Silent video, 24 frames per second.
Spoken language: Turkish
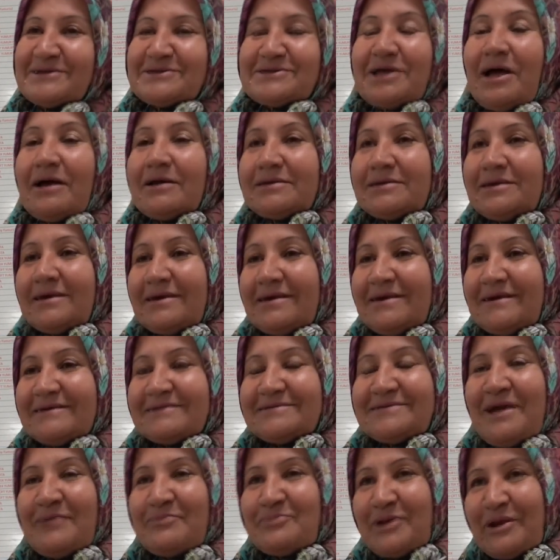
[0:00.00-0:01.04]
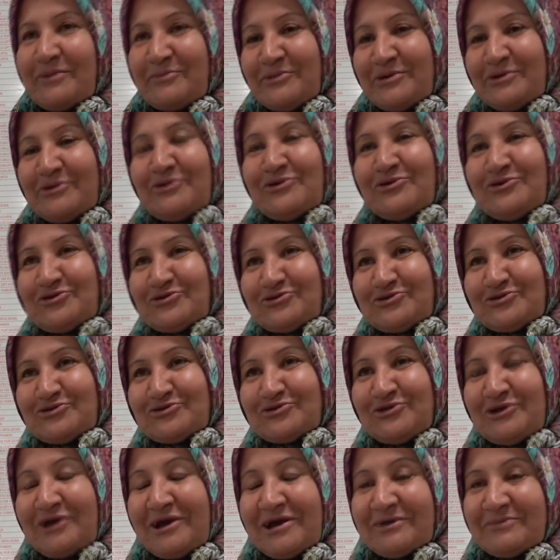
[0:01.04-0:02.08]
Sanki depremi
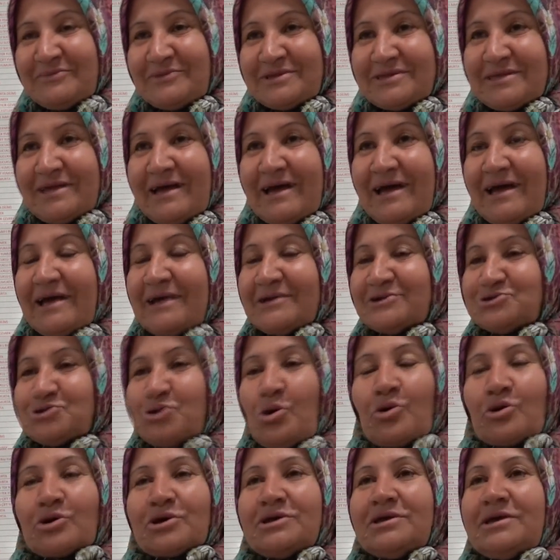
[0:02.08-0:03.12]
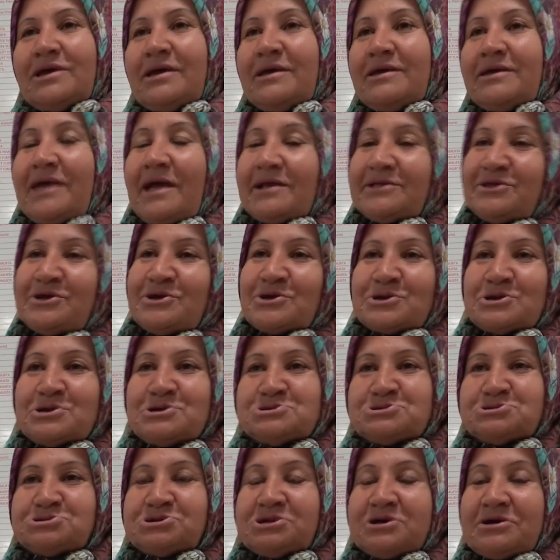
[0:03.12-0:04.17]
unutturdular bize. Çok iyi yedik,
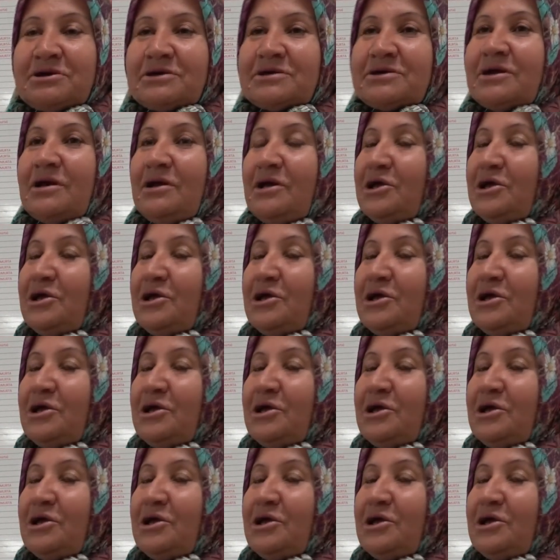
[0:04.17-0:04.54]
içtik.